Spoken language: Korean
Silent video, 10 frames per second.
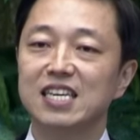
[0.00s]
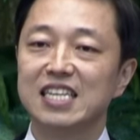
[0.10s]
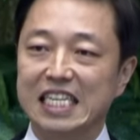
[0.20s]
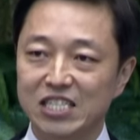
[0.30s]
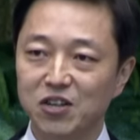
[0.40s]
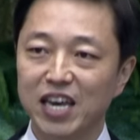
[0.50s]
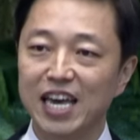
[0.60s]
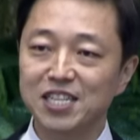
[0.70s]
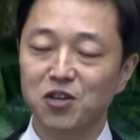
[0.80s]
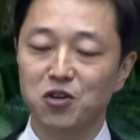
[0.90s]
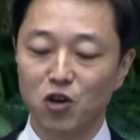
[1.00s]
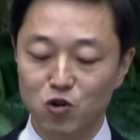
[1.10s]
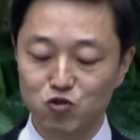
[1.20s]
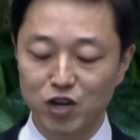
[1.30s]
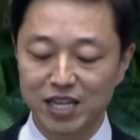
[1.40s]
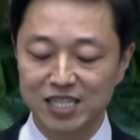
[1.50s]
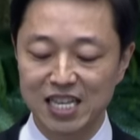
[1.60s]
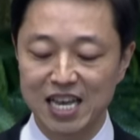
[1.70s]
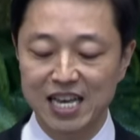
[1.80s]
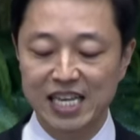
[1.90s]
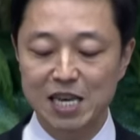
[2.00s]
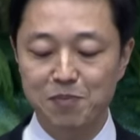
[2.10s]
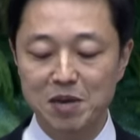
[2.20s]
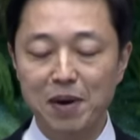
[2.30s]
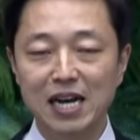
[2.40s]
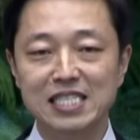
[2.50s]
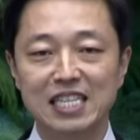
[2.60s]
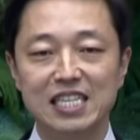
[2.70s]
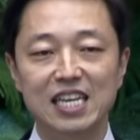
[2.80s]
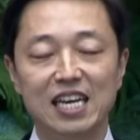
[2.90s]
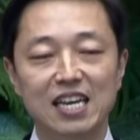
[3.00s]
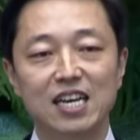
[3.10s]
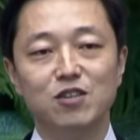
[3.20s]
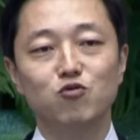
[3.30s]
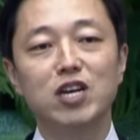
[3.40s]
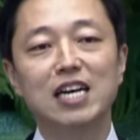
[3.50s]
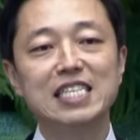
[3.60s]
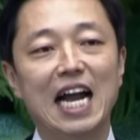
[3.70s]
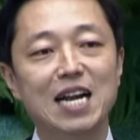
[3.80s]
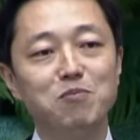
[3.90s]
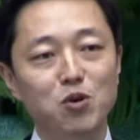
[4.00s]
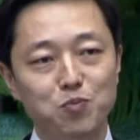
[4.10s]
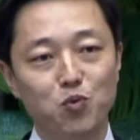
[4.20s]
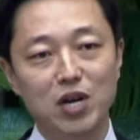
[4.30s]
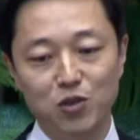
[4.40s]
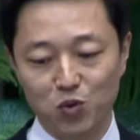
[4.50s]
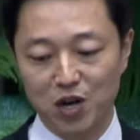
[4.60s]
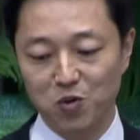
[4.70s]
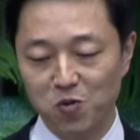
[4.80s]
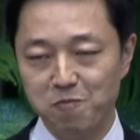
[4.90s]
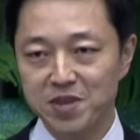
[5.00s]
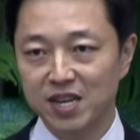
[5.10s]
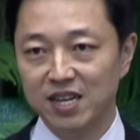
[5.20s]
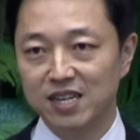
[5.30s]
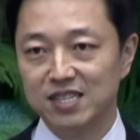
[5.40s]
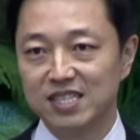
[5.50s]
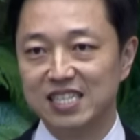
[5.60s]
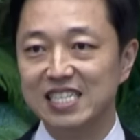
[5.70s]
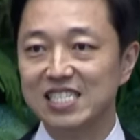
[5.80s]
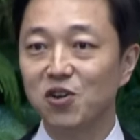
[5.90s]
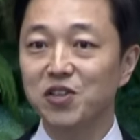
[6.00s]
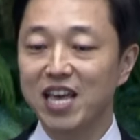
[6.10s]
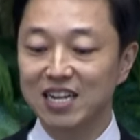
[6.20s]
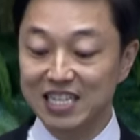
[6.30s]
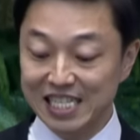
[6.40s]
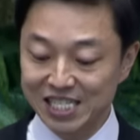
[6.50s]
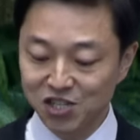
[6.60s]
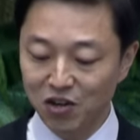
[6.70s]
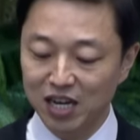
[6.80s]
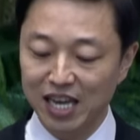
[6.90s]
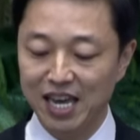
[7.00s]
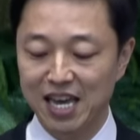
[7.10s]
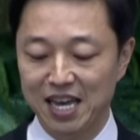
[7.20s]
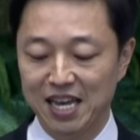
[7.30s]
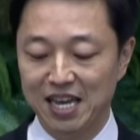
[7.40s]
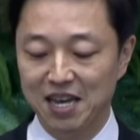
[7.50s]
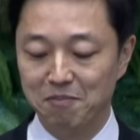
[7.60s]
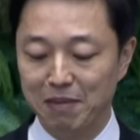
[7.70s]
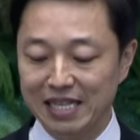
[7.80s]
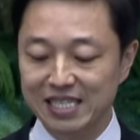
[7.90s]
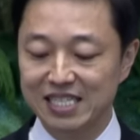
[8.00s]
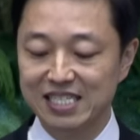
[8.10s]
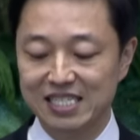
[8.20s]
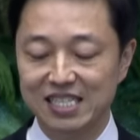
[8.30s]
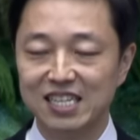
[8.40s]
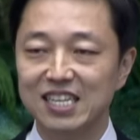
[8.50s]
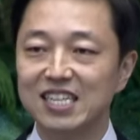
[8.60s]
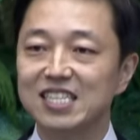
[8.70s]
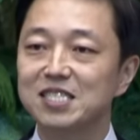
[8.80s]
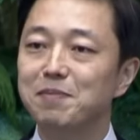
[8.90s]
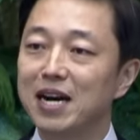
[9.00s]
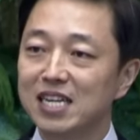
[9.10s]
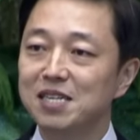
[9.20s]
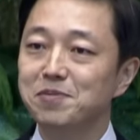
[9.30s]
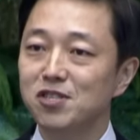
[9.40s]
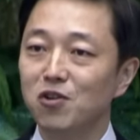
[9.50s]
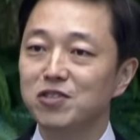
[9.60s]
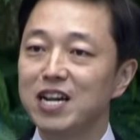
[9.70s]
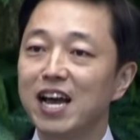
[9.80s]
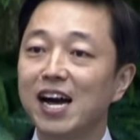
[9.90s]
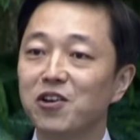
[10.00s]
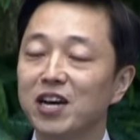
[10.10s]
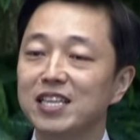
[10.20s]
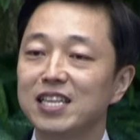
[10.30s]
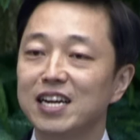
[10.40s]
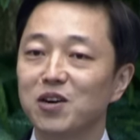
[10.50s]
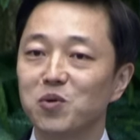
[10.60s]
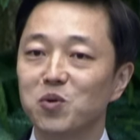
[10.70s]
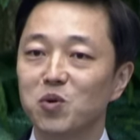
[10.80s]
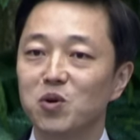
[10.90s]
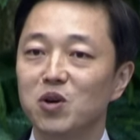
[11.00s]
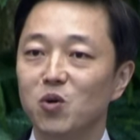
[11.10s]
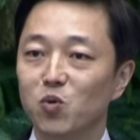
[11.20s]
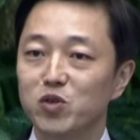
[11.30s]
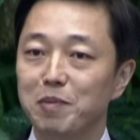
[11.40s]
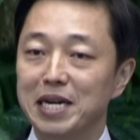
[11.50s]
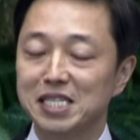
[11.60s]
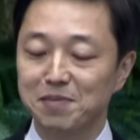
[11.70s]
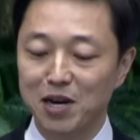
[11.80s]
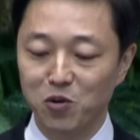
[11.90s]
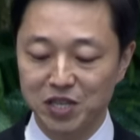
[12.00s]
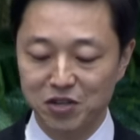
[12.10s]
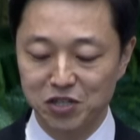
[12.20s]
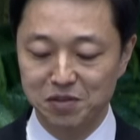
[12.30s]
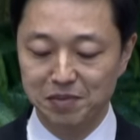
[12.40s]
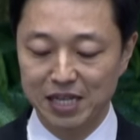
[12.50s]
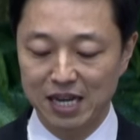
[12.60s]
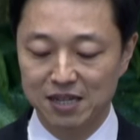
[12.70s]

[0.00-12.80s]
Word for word: 그렇게 해서 결국에는 이 비방자들이 우리가 잘못 보았노라고 그 선행을 인정하게 만드는 그만큼 선을 행하여야 한다라고 오늘 말씀하고 있는 것입니다.